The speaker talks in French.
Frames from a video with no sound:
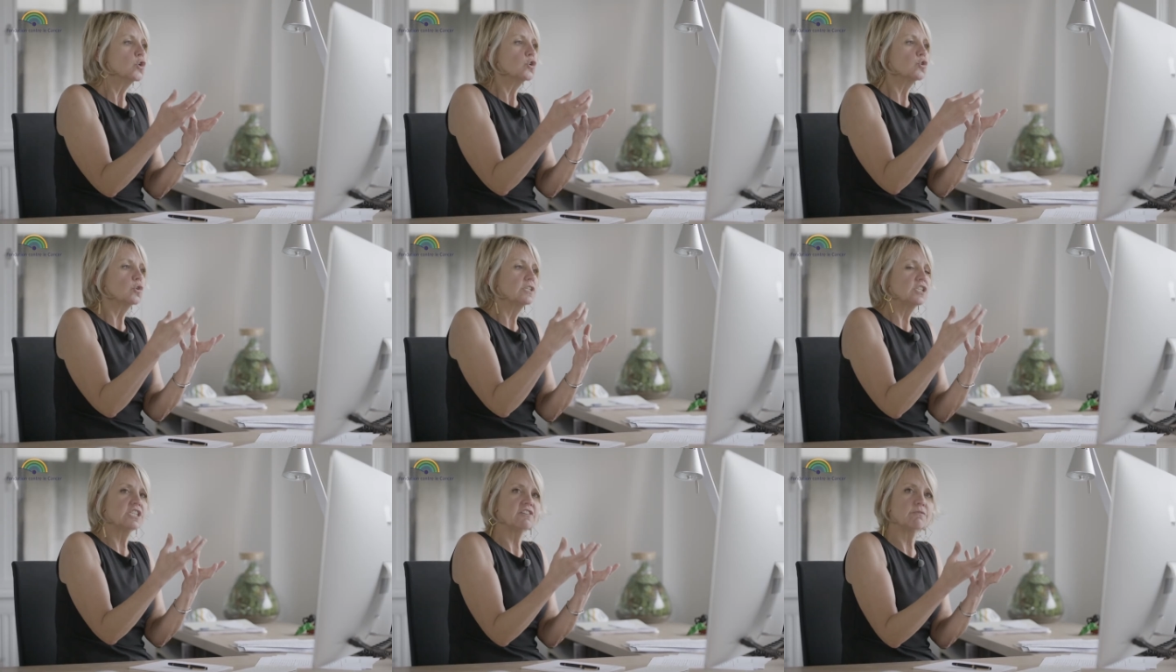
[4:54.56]
ce
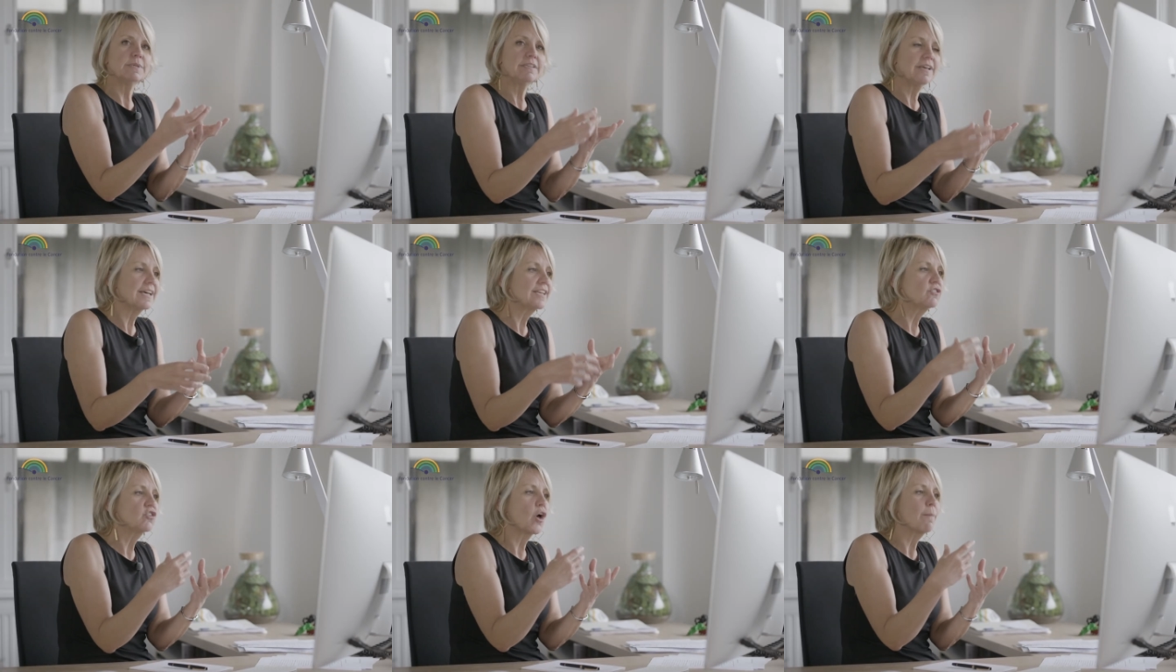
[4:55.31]
TGF-bêta
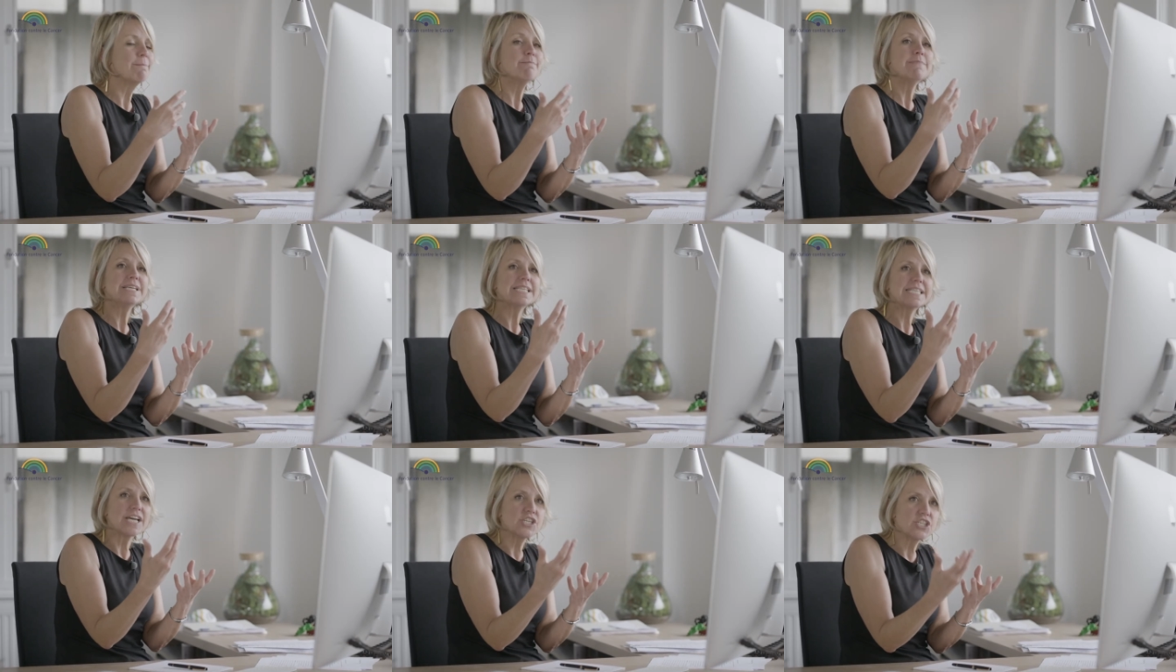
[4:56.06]
est un
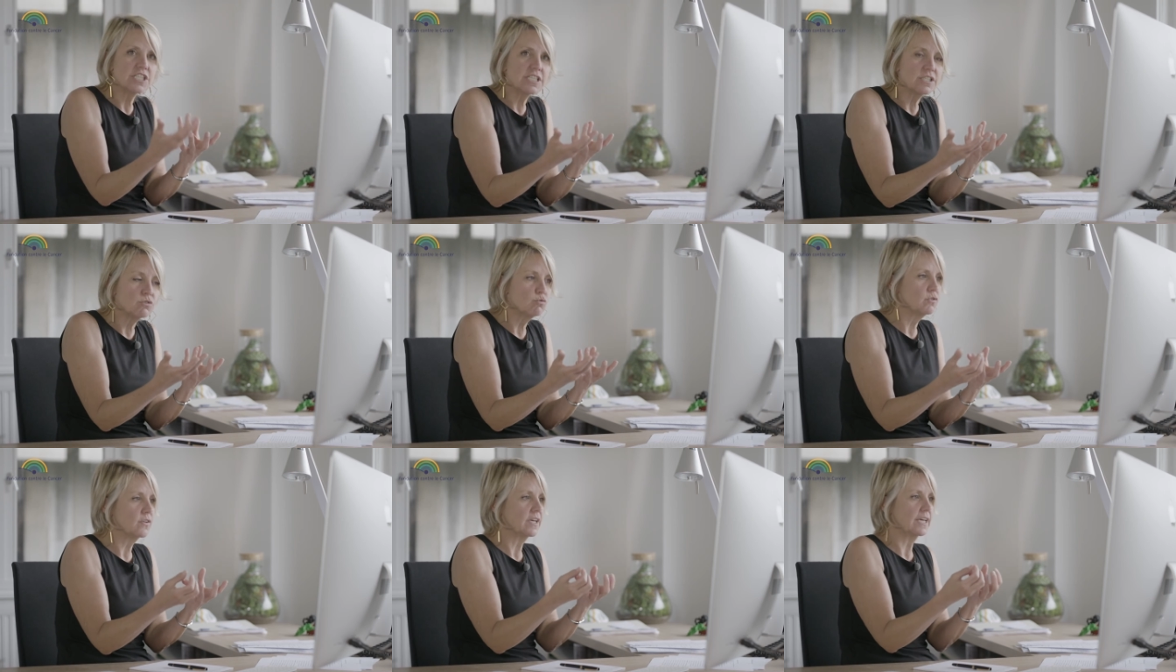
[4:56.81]
messager
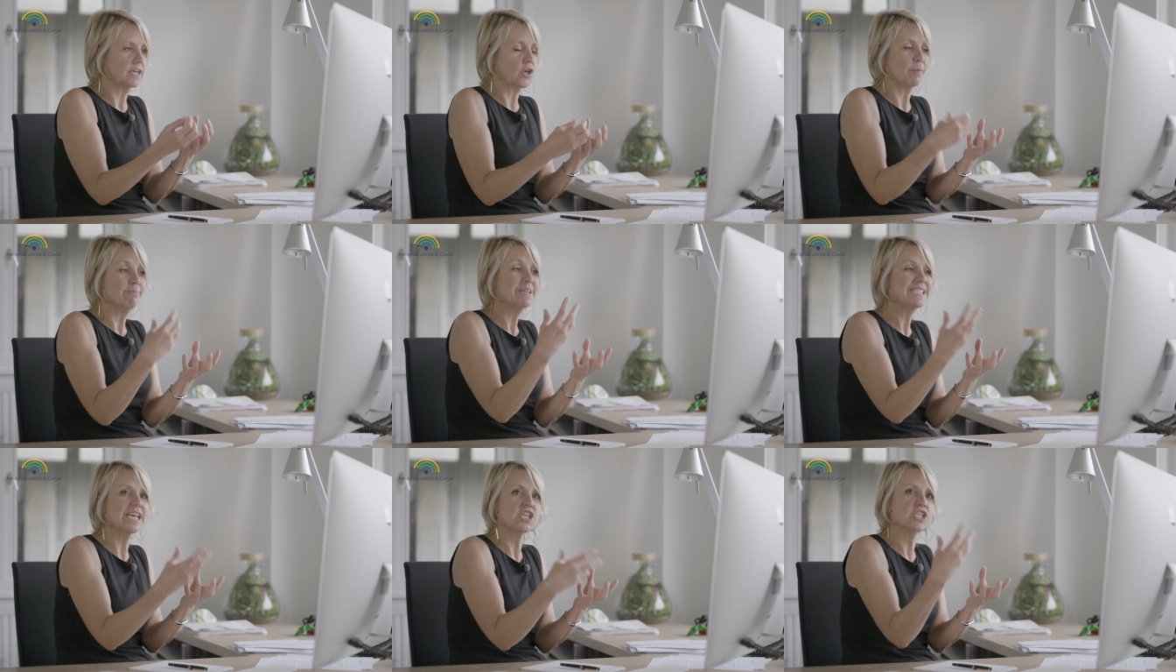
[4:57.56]
du Treg, un
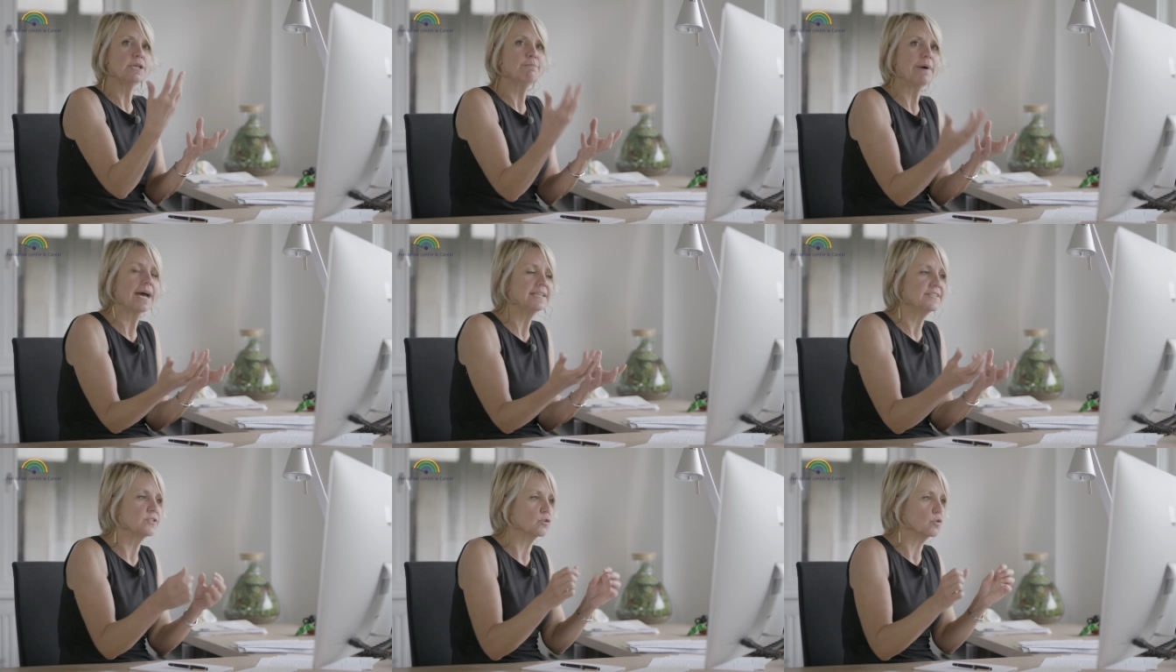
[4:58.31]
messager
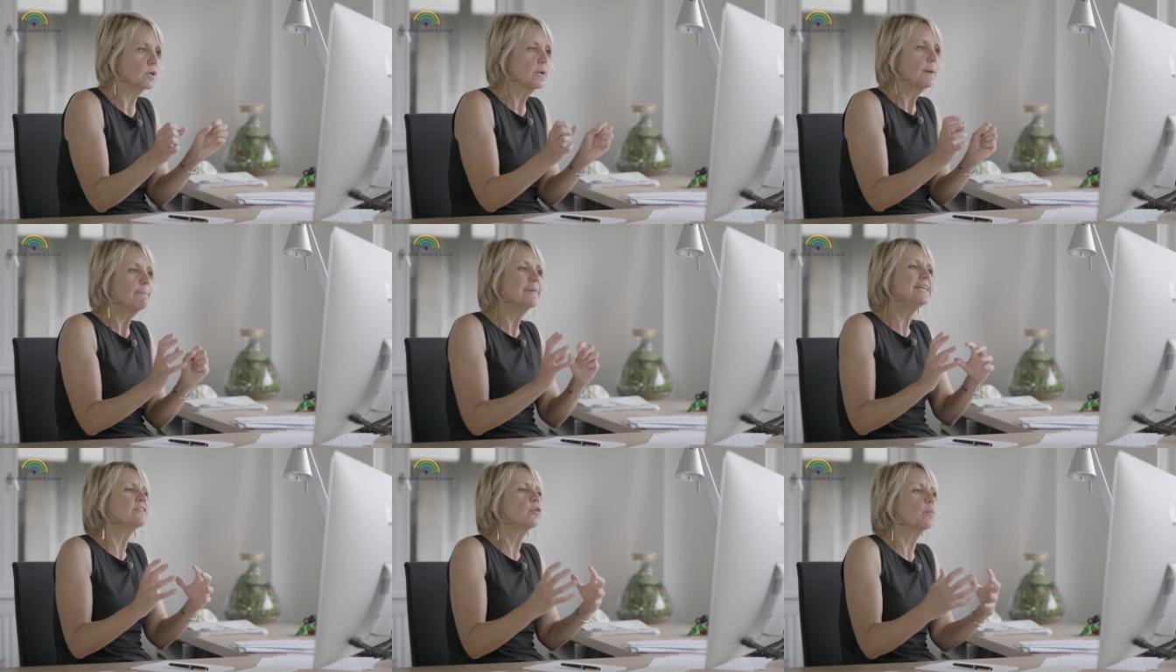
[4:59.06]
paralysant.
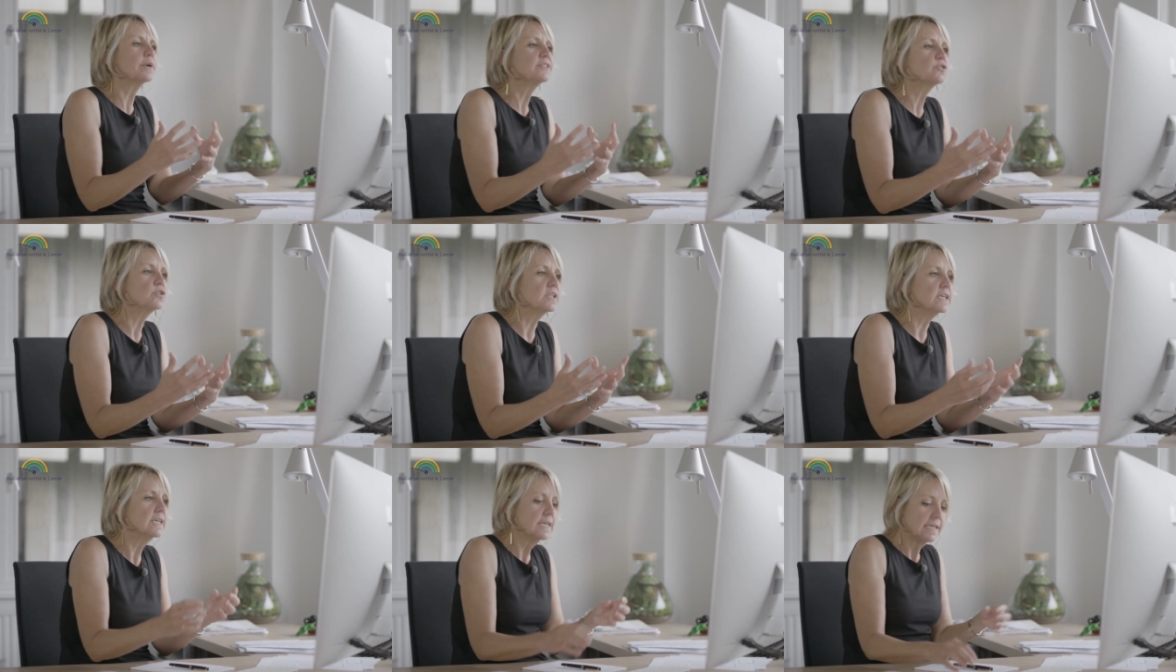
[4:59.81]
Mais il est
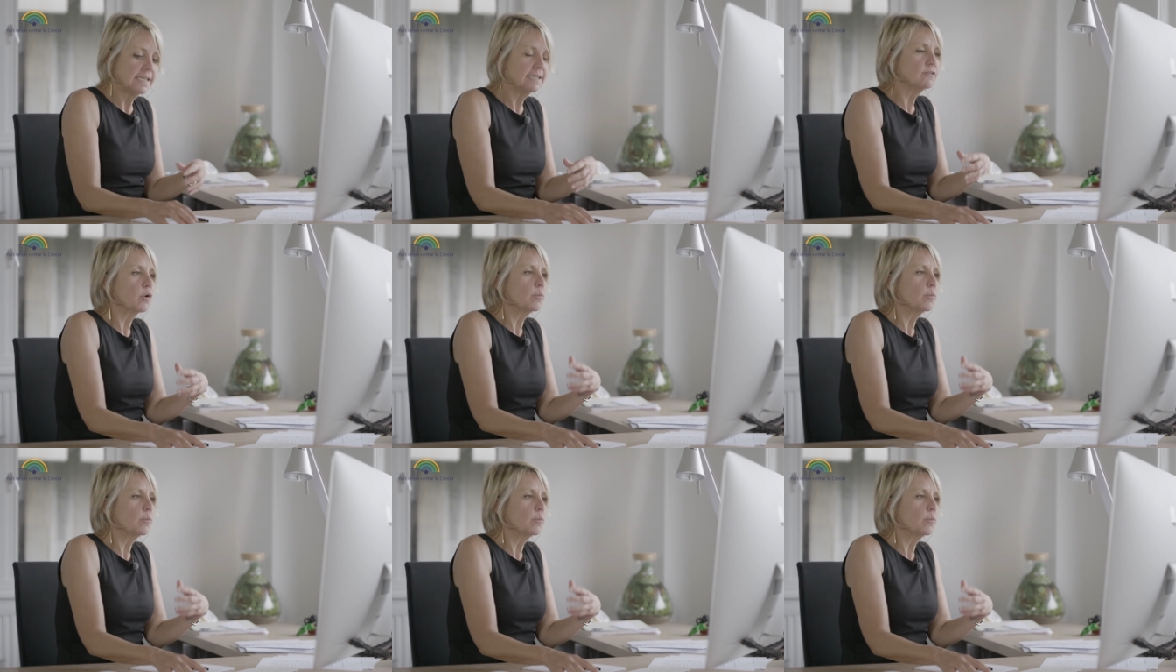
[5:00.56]
emprisonné. Il est